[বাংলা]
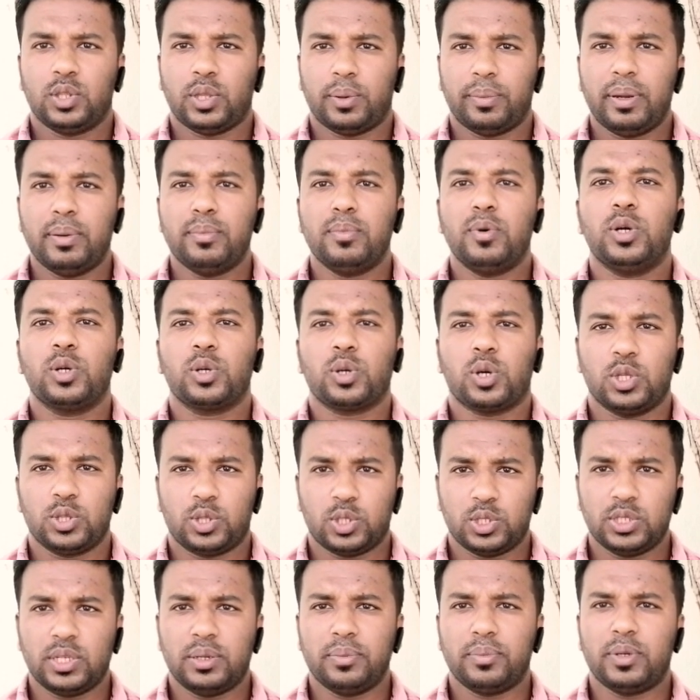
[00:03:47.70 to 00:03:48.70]
তবে মোট
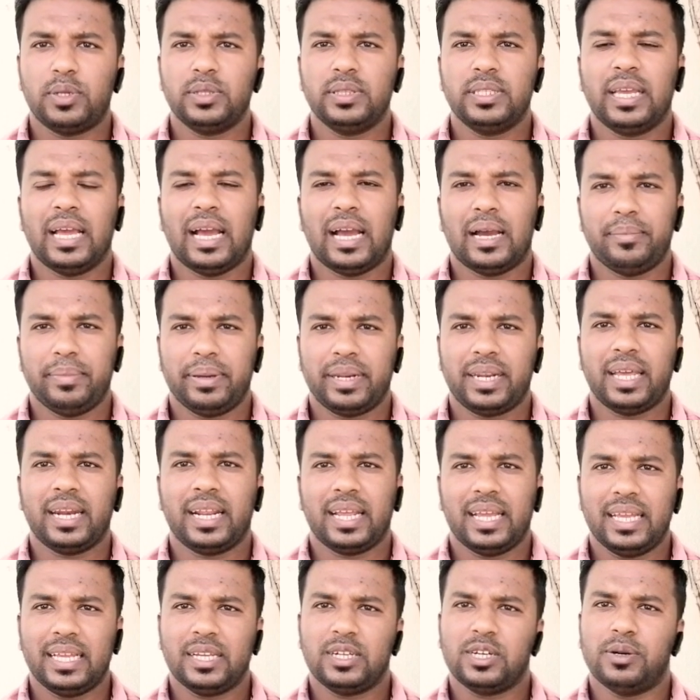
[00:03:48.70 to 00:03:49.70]
কতজন বন্দী আমিরের
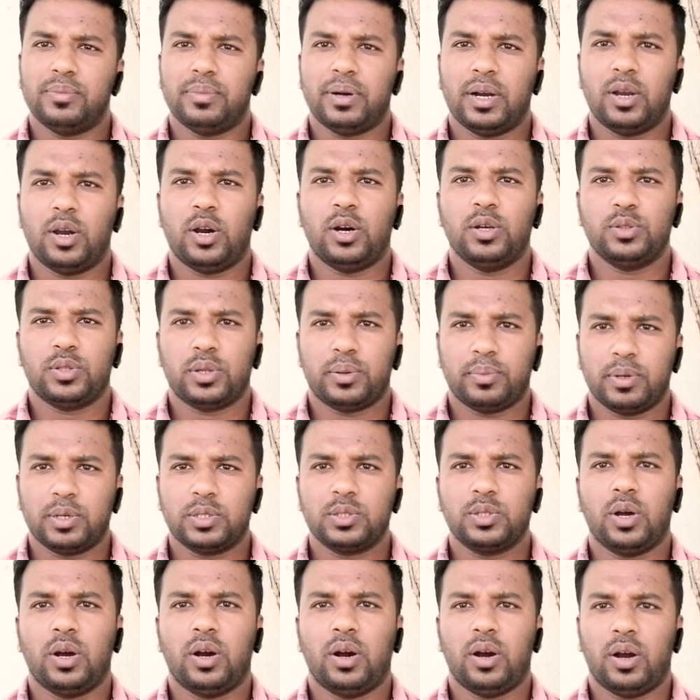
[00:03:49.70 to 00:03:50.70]
এই ক্ষমায়
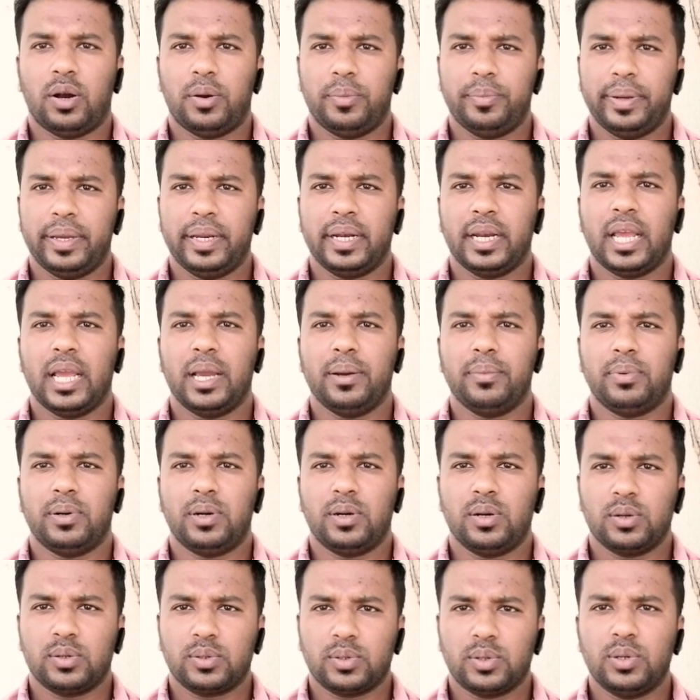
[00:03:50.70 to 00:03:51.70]
অন্তর্ভুক্ত হবেন
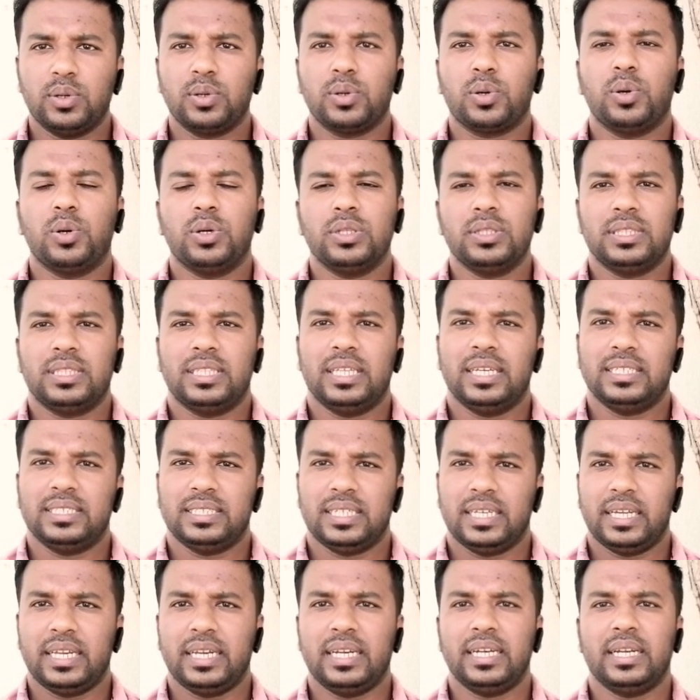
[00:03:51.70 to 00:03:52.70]
এবং কোন কোন
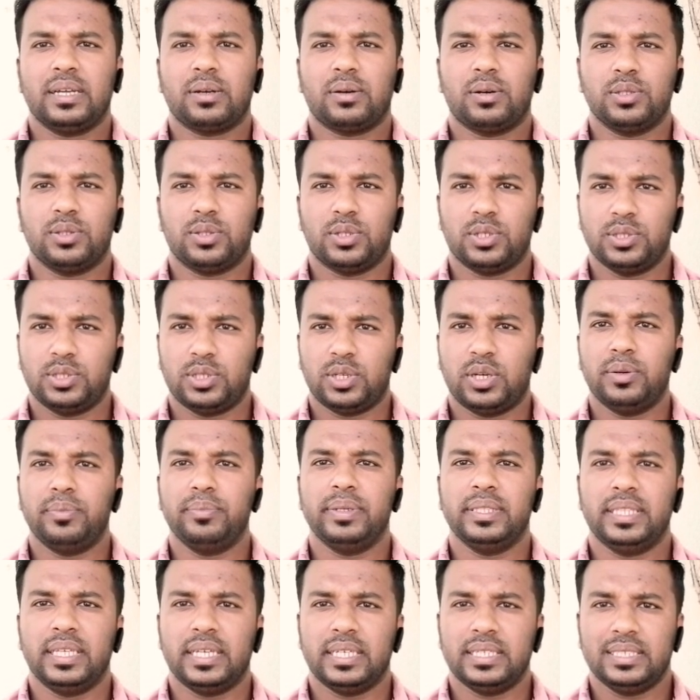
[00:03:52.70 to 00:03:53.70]
দেশের কতজন
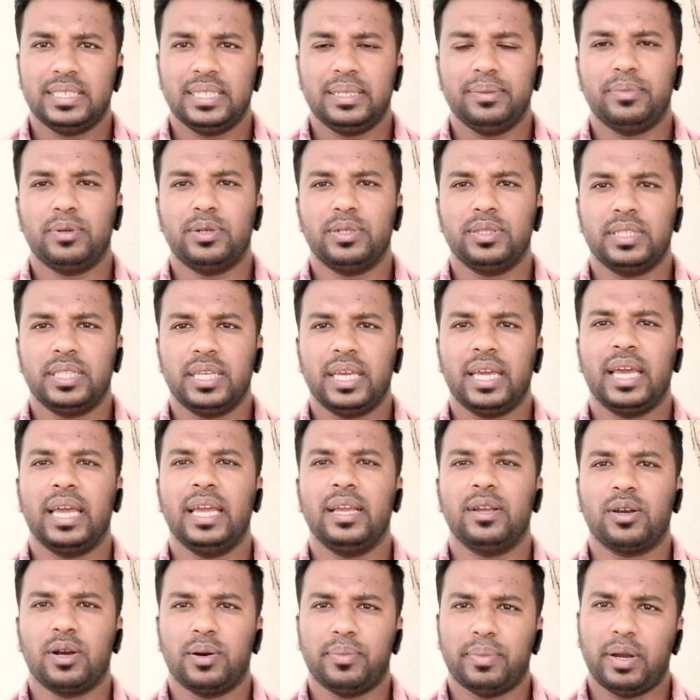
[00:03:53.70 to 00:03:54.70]
বিদেশি বন্দী
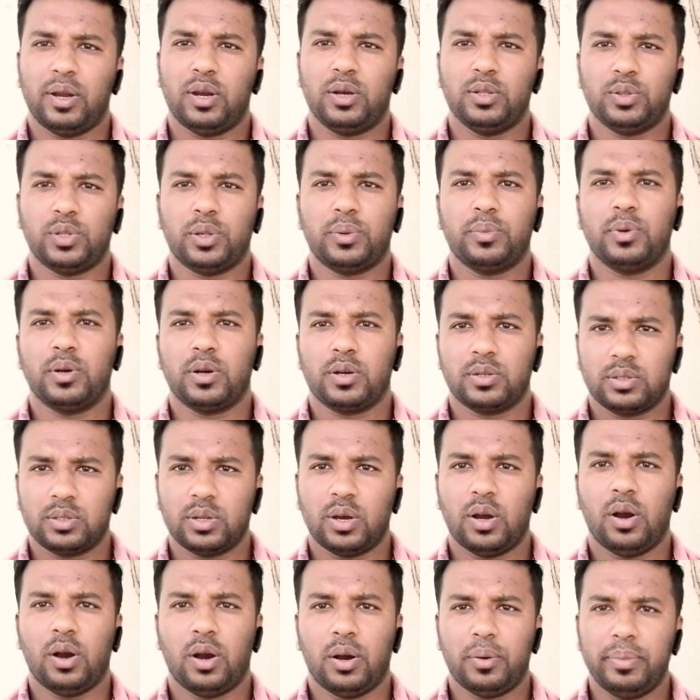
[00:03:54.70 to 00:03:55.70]
এই ক্ষমায় অন্তর্ভুক্ত
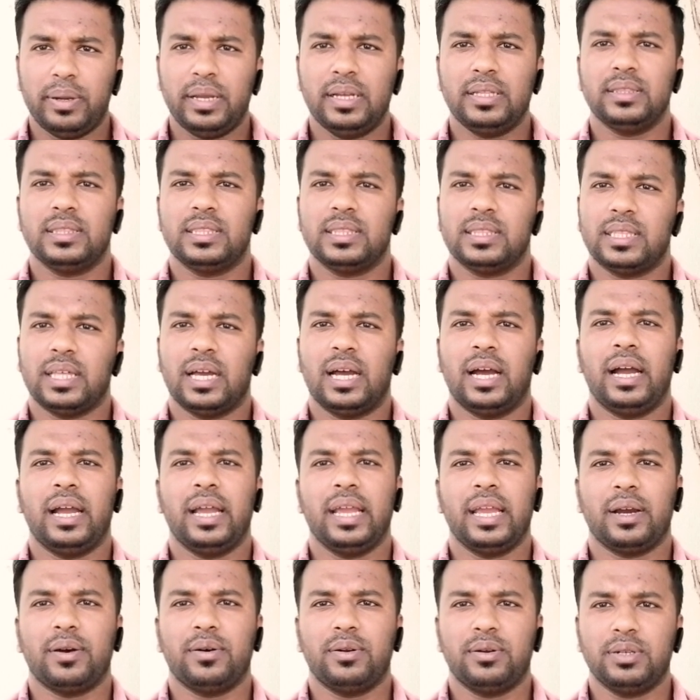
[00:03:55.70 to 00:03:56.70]
হবেন তা
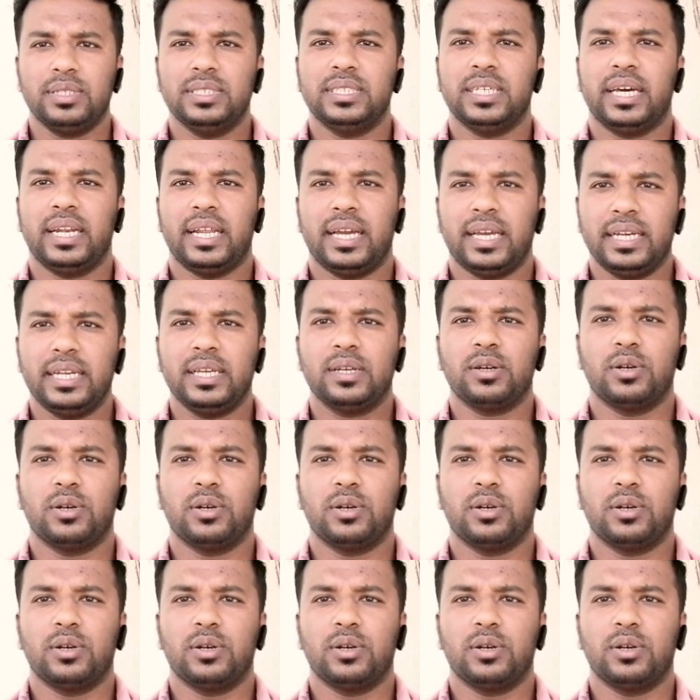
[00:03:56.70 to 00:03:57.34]
এখনও জানায়নি